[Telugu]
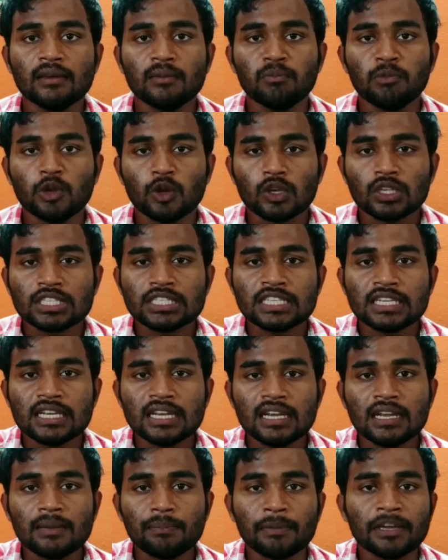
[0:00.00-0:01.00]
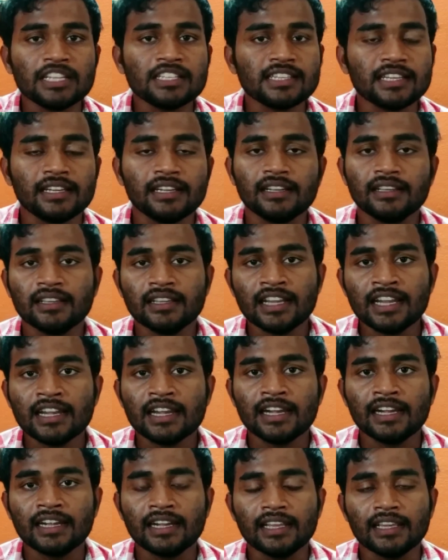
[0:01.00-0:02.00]
మీరు ఒక చిన్న పని చేయండి
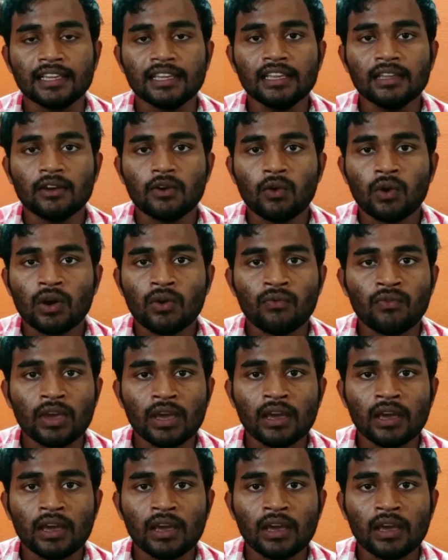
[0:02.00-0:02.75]
ఏంటంటే ఒక